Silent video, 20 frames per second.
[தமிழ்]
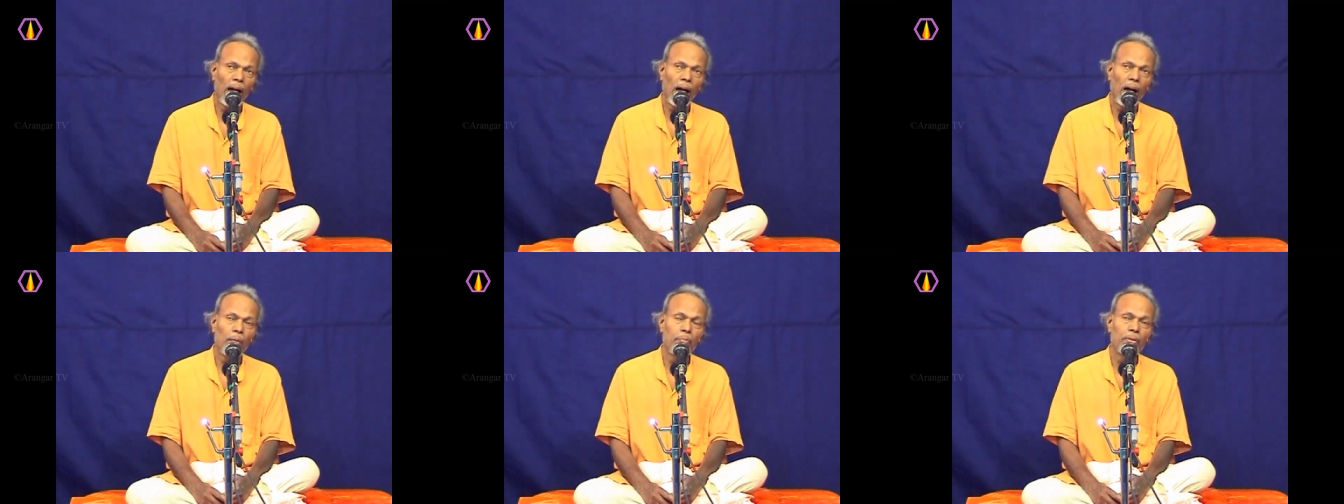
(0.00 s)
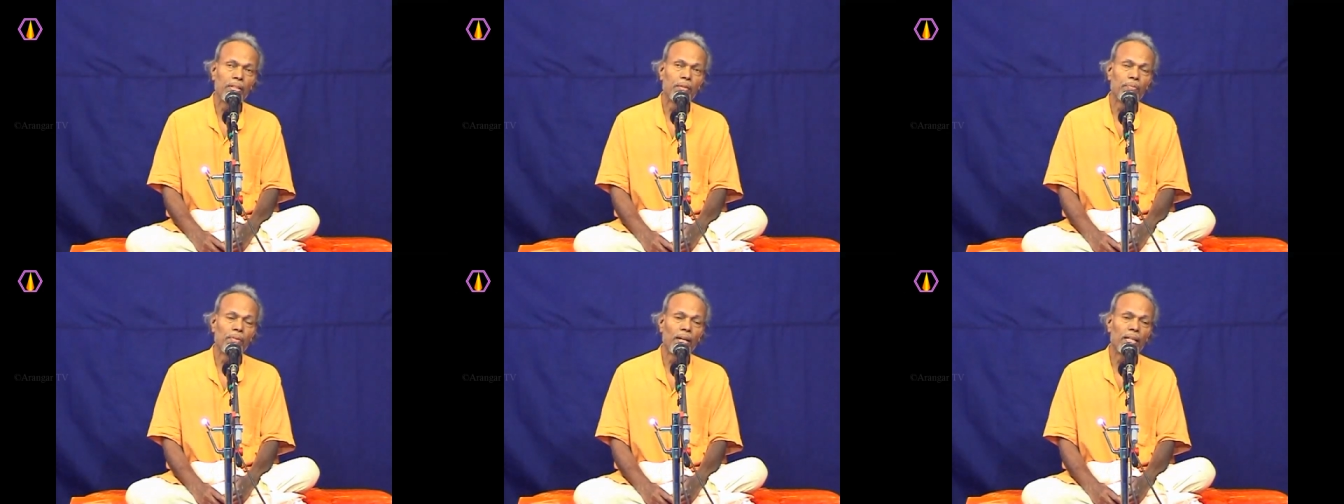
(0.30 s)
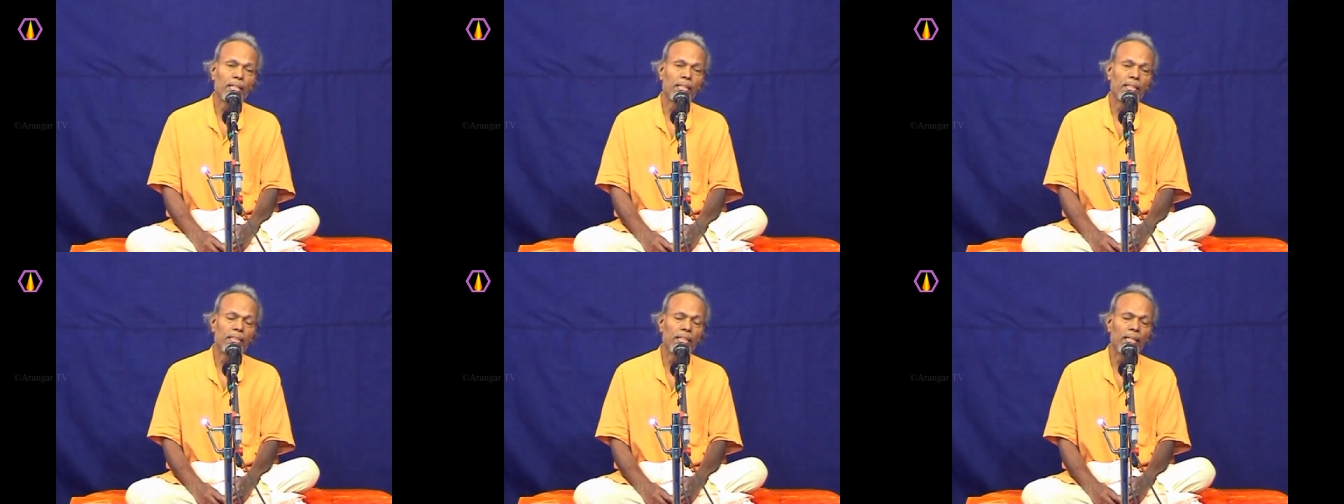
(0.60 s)
அப்போ இந்த
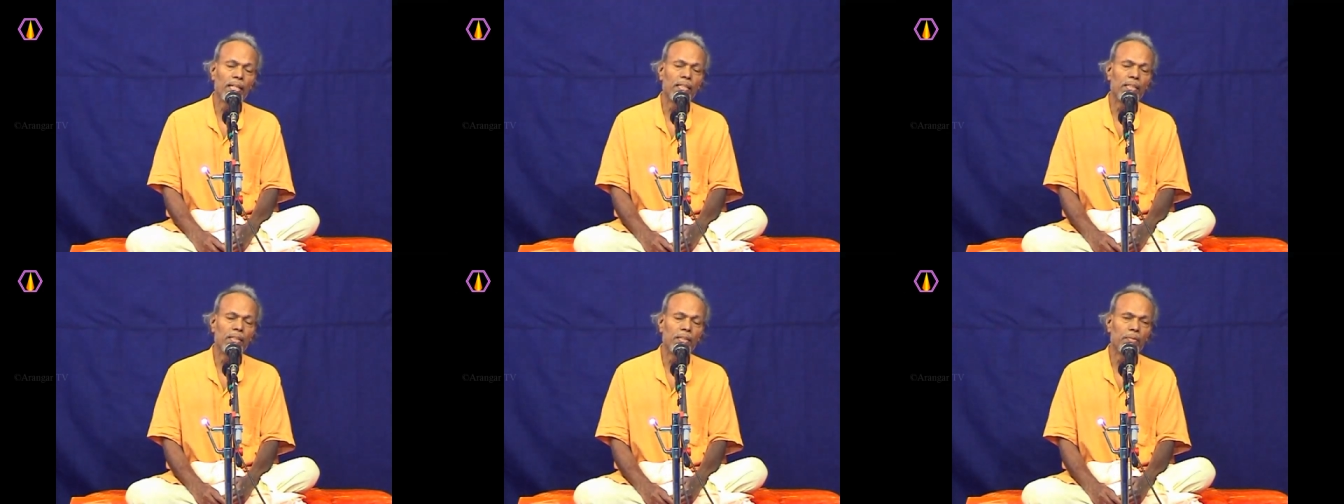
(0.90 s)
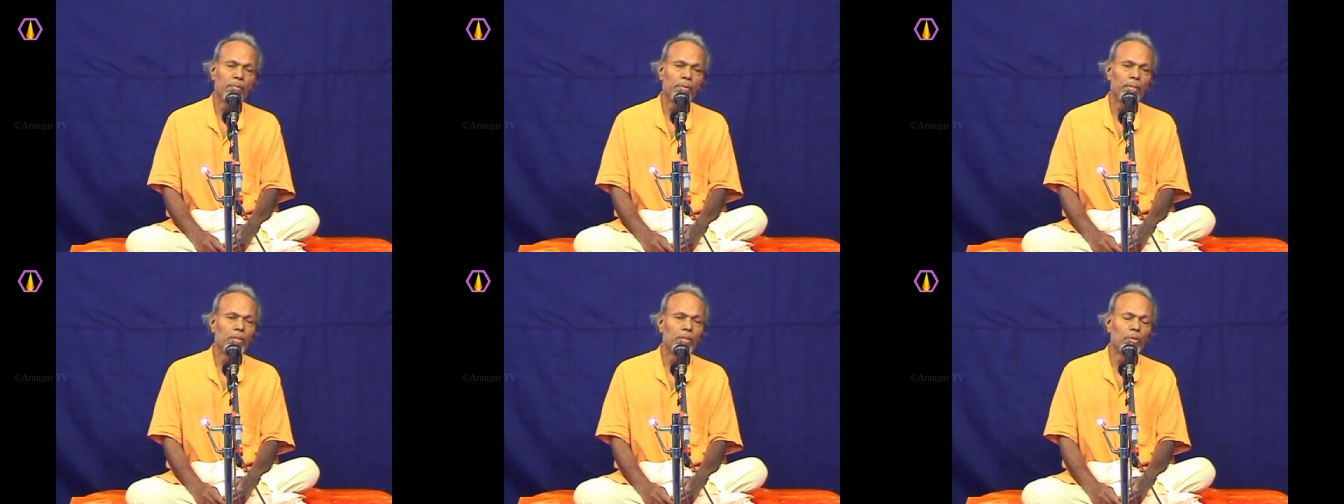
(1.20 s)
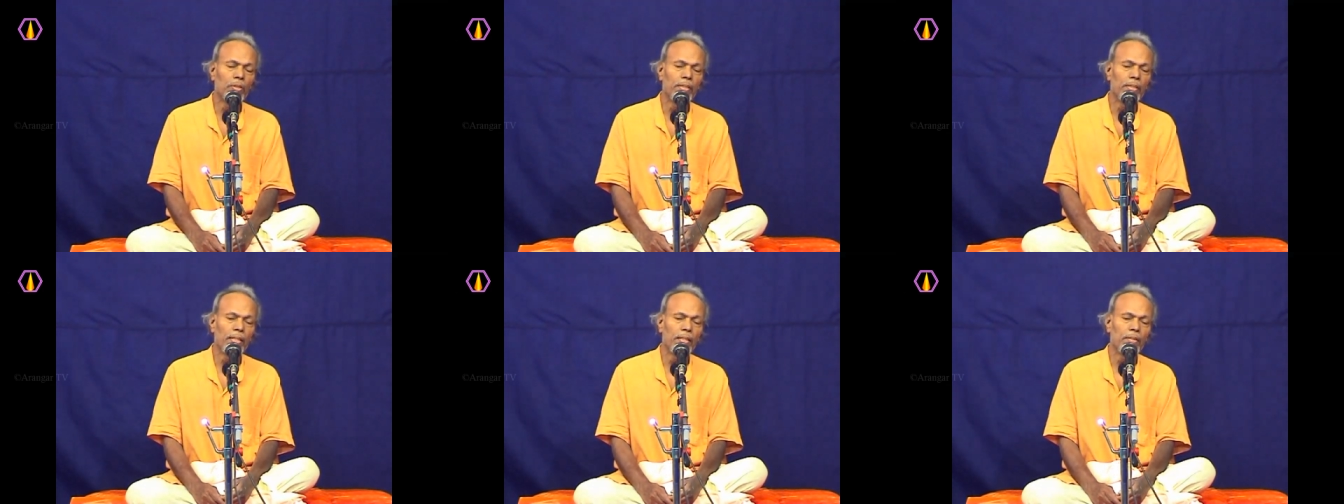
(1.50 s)
மார்க்க இந்த ஏன் இந்த இந்த
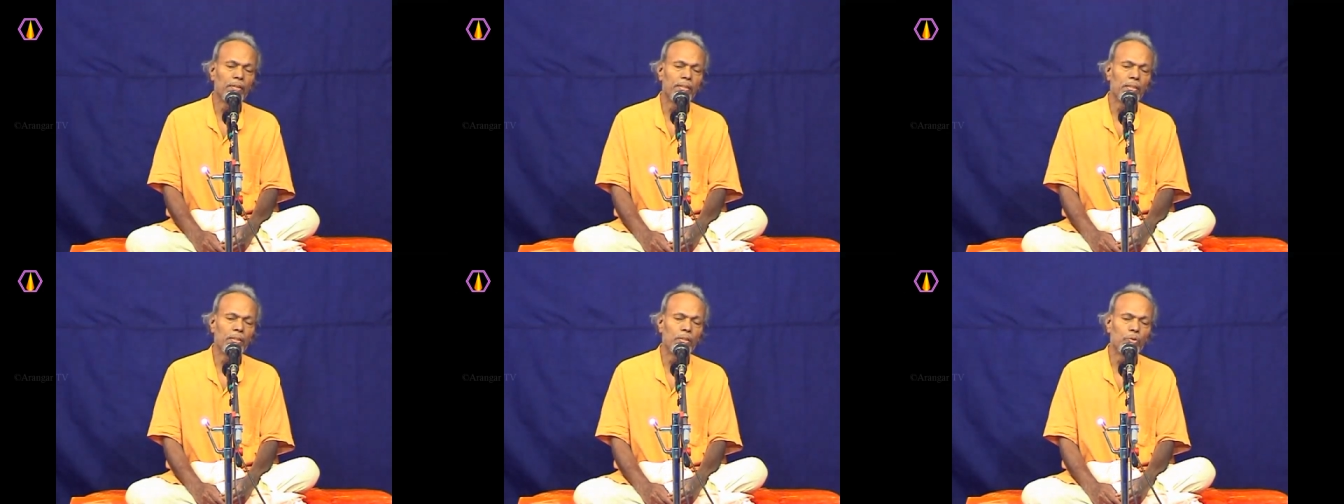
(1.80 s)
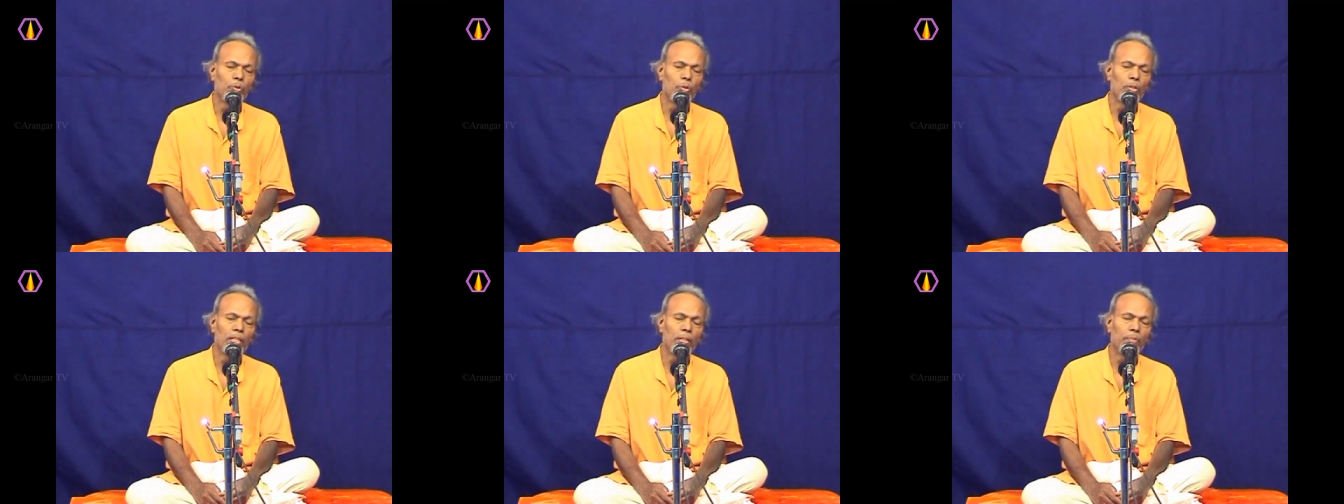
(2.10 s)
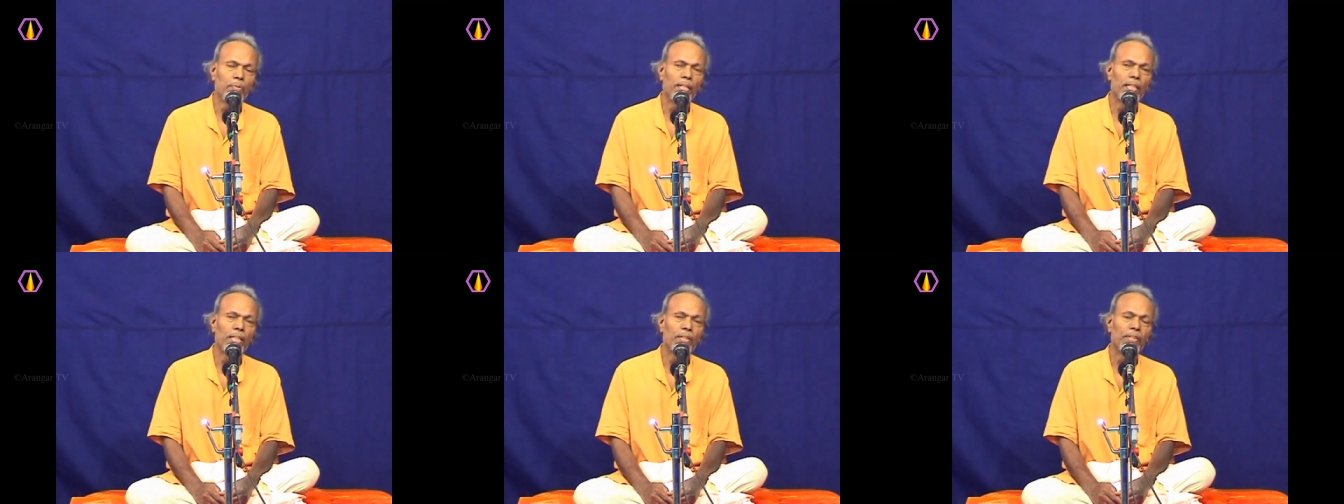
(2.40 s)
இது
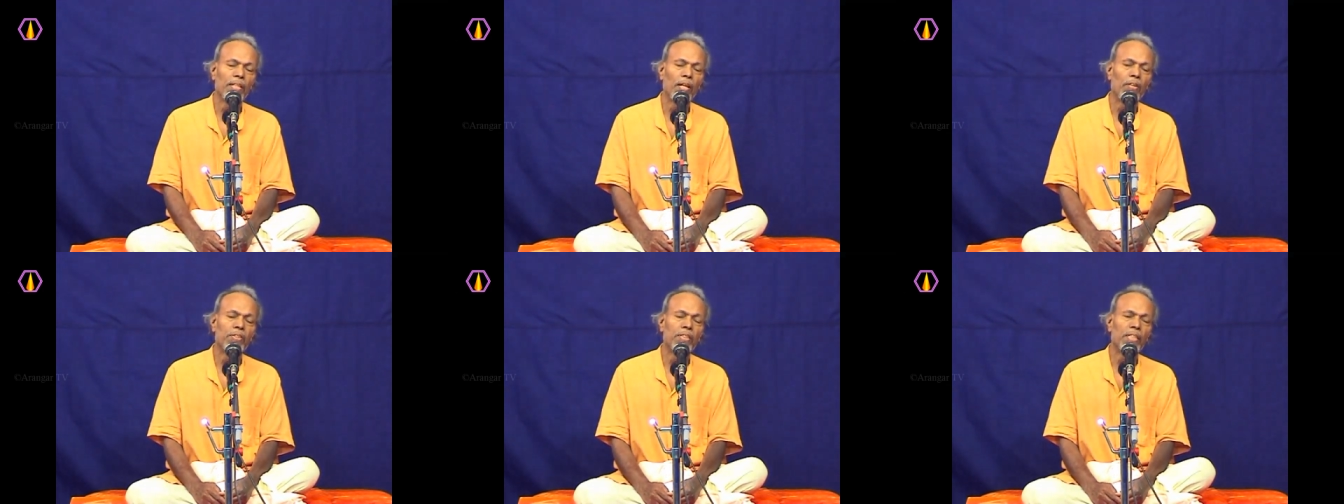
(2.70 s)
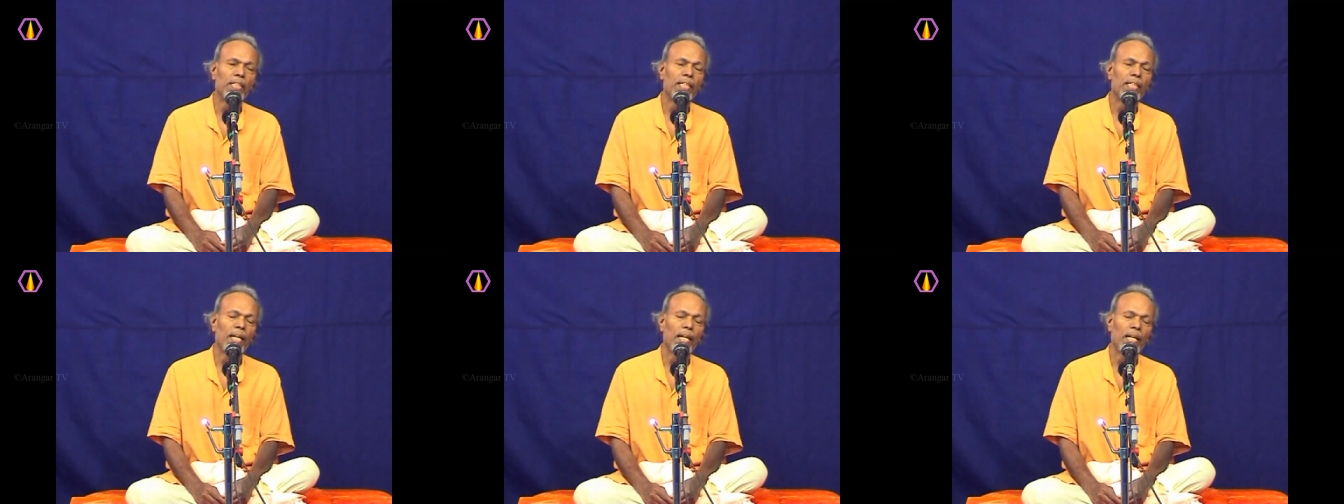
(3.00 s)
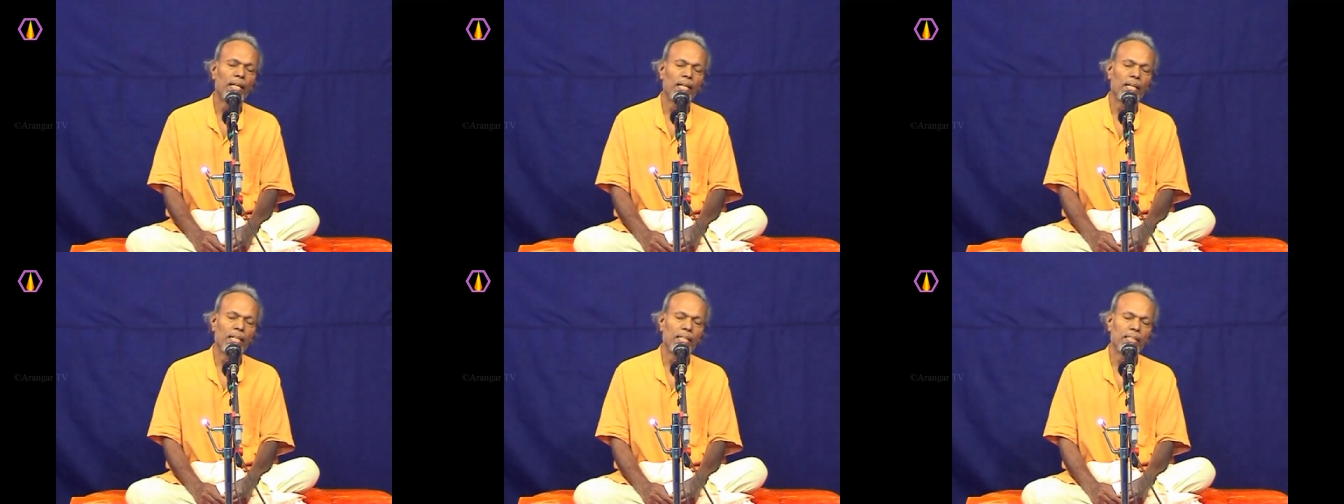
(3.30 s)
நூல்கள் படிக்க வேண்டிய அவசியம் என்னன்னா